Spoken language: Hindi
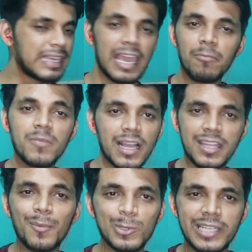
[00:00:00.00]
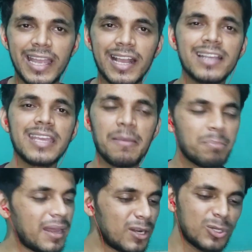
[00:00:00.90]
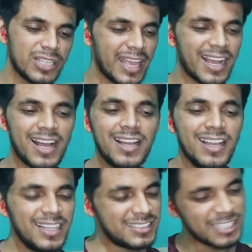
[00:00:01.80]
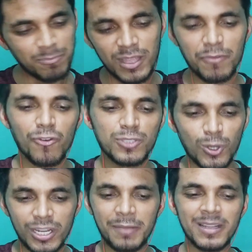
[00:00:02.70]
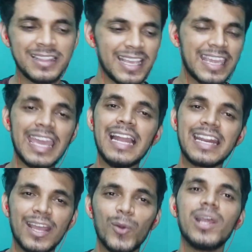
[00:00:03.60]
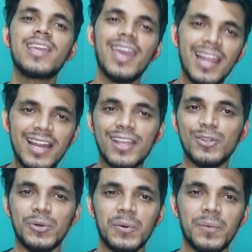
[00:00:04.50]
गेम ख़त्म हो जाएगा गेम पलट हो जाएगा जब तक वो छोटे बंदे खेल रहे हैं उन्हें खेलने दो